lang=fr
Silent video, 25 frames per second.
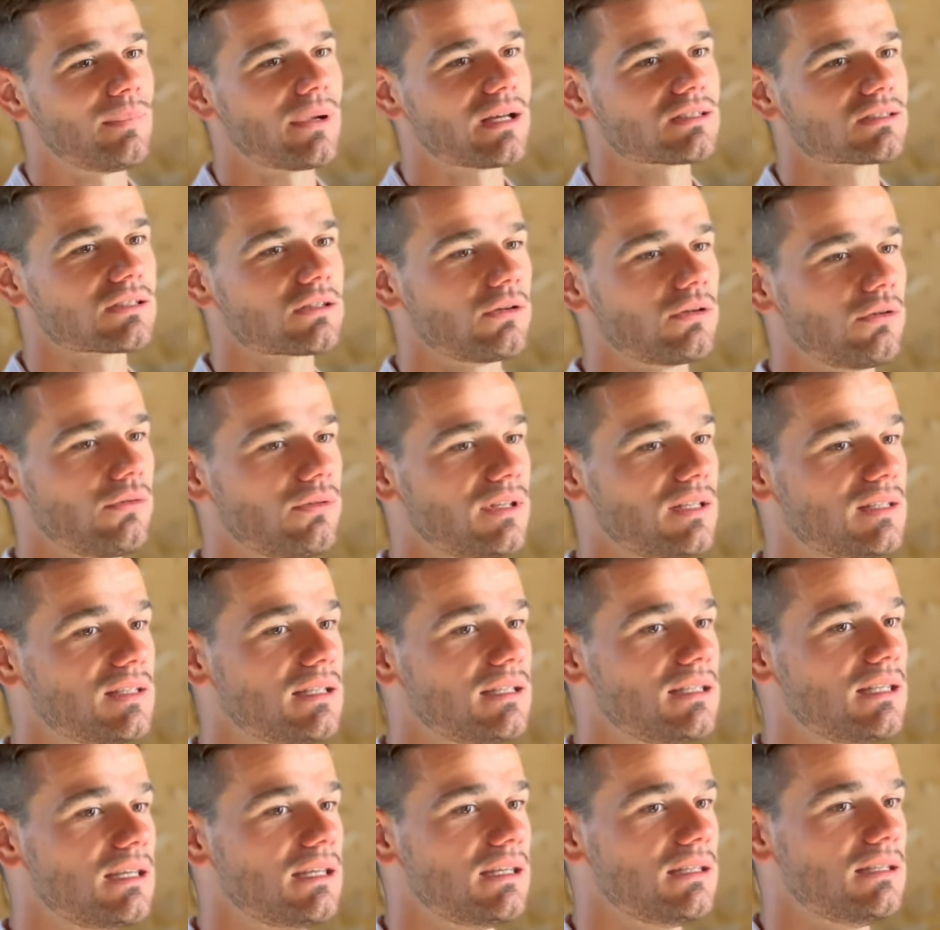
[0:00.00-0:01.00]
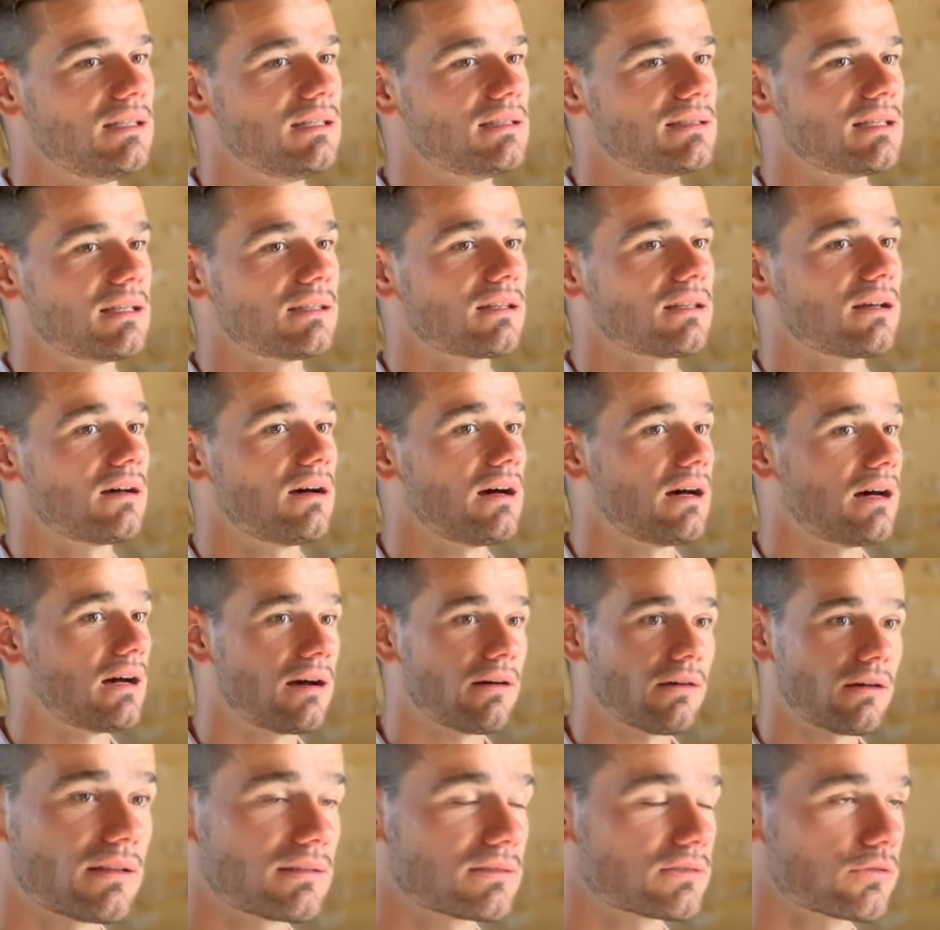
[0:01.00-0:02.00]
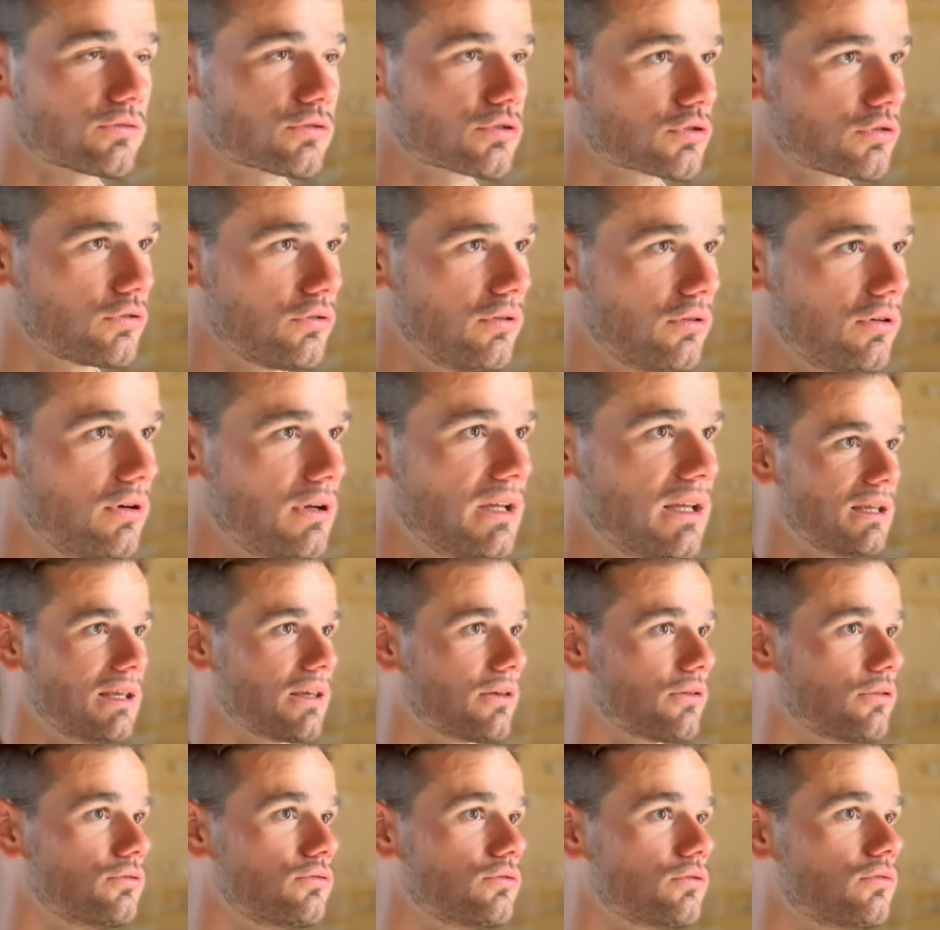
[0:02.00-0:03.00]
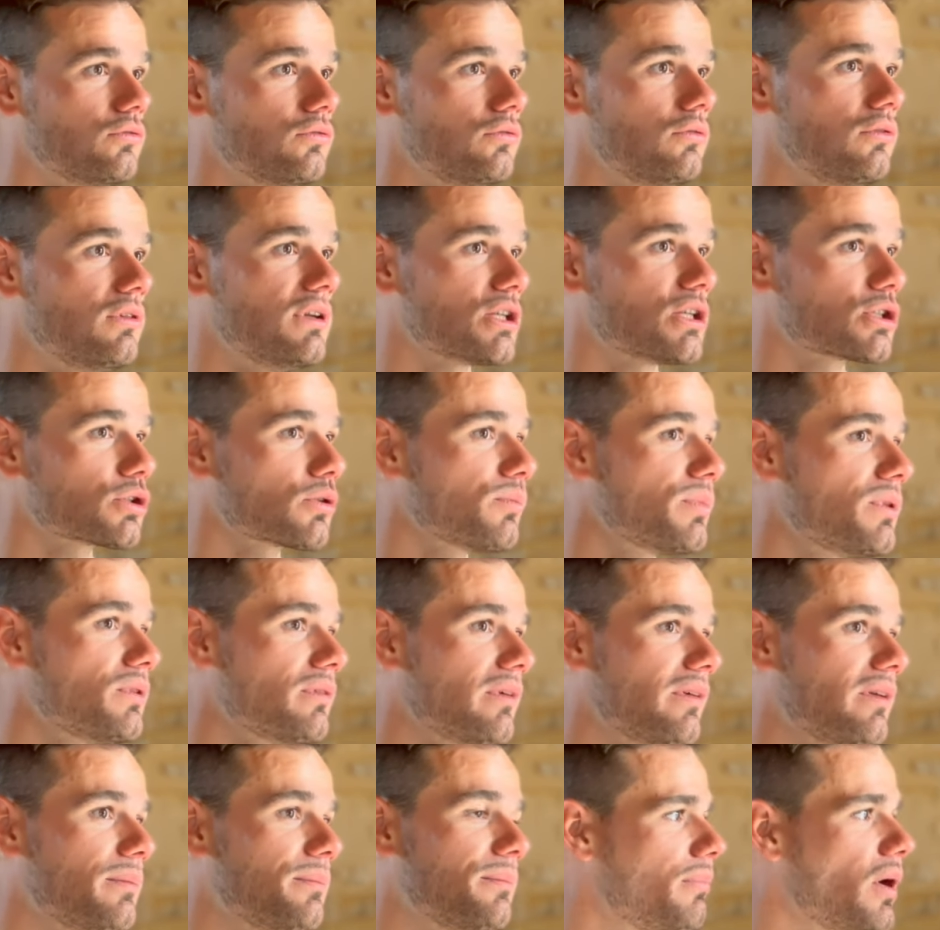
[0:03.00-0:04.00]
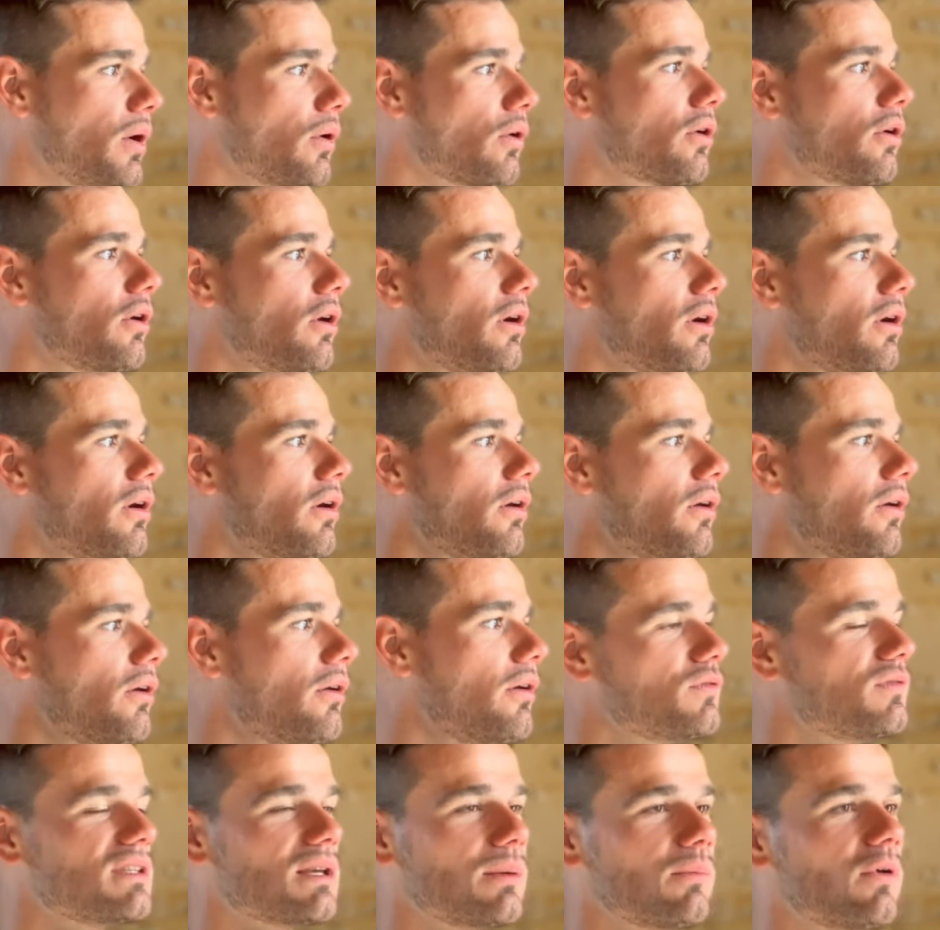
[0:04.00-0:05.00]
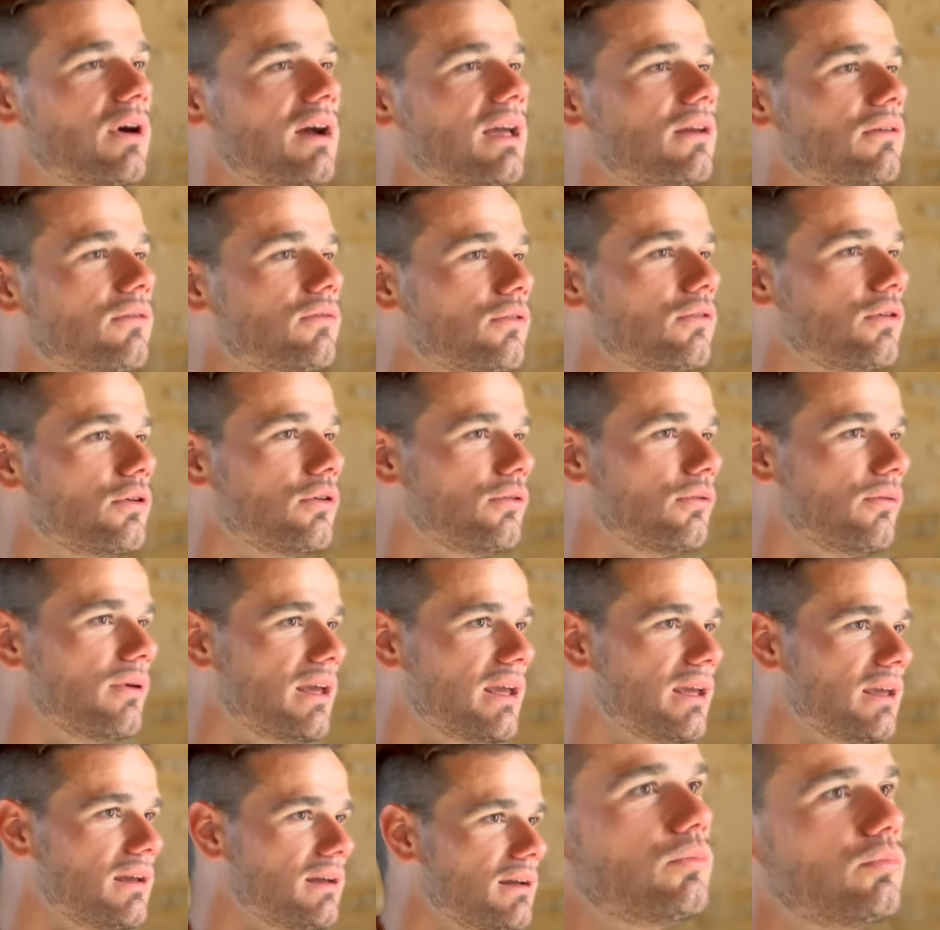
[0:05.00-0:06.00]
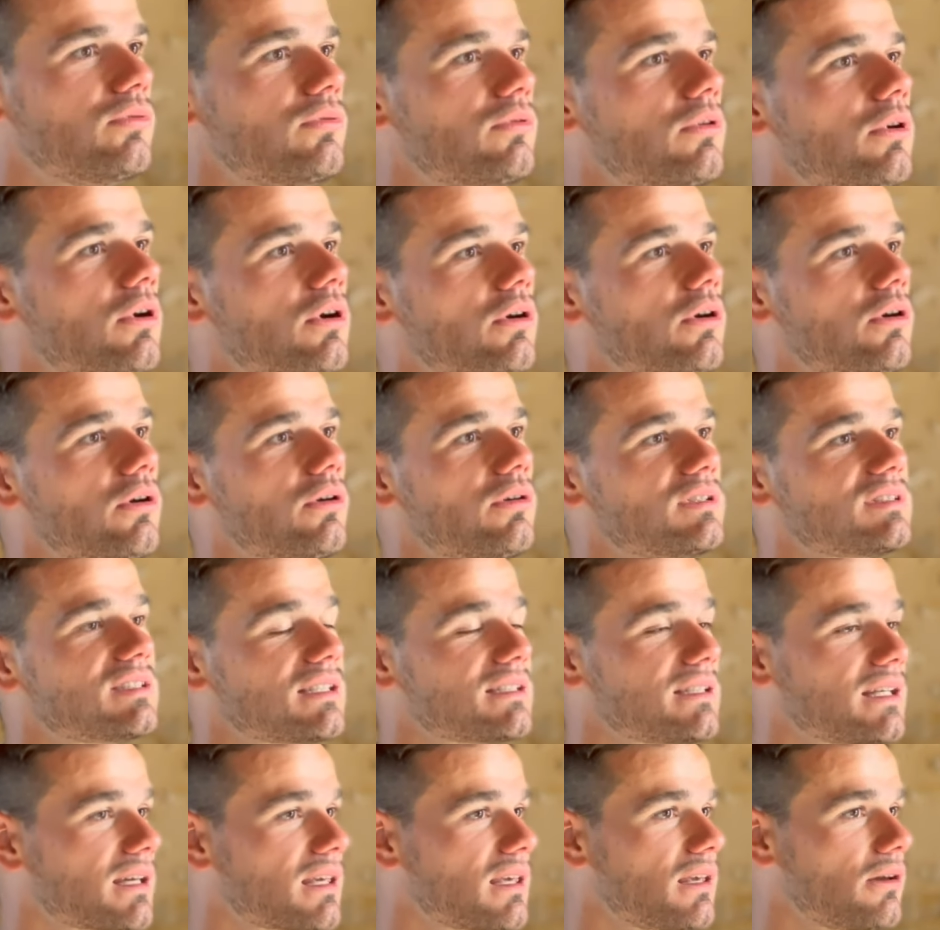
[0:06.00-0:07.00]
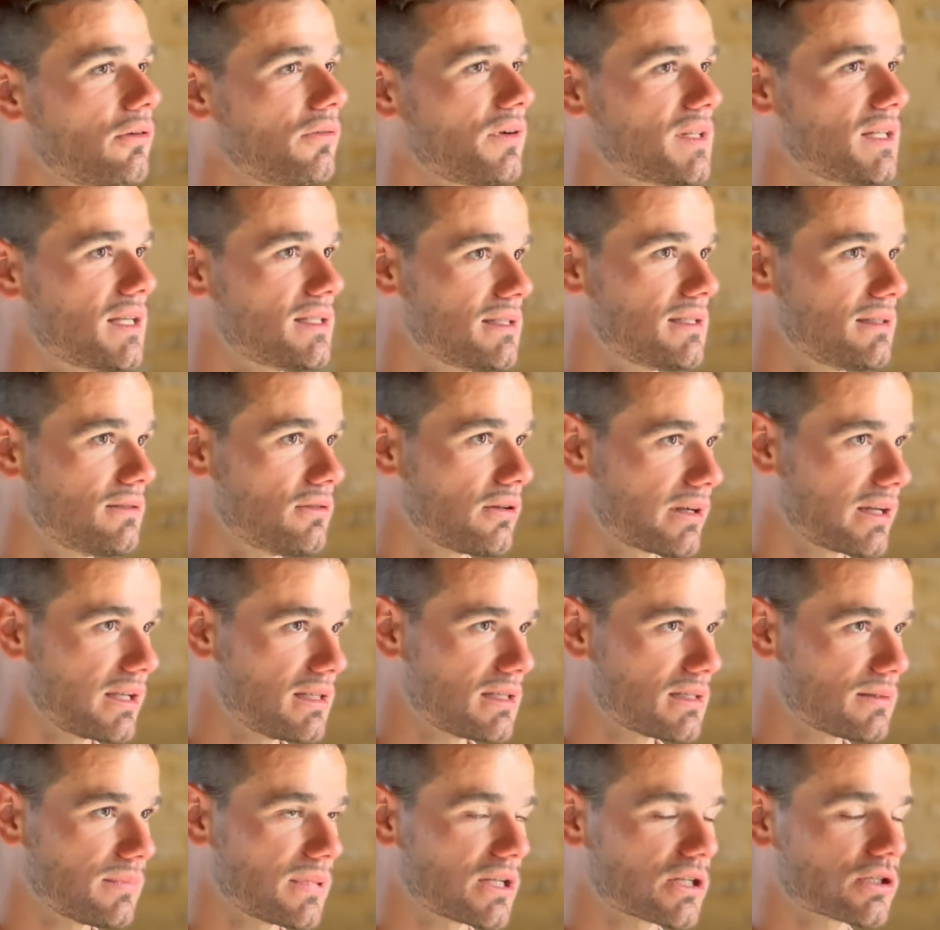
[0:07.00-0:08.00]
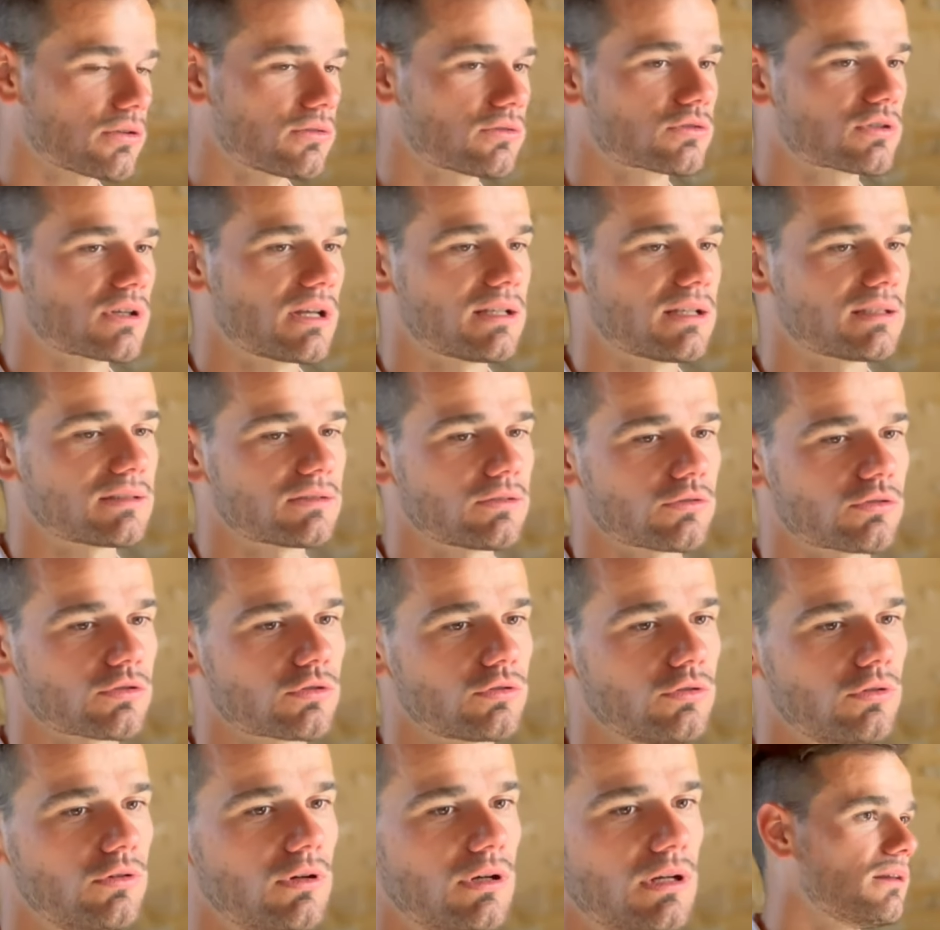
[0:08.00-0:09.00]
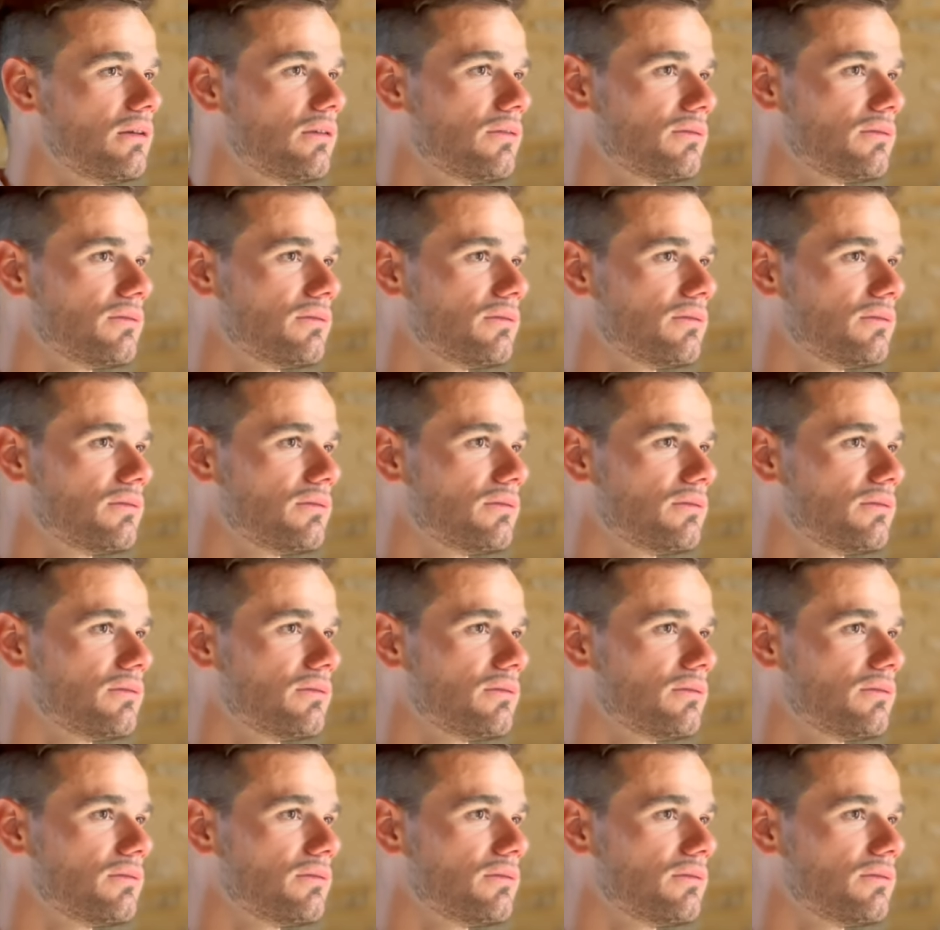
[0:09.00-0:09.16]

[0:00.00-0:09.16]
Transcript: parce qu'on était des, êtres à sang chaud et que du coup, les champignons n'avaient pas encore suffisamment évolué pour s'attaquer en fait à des organismes à sang chaud.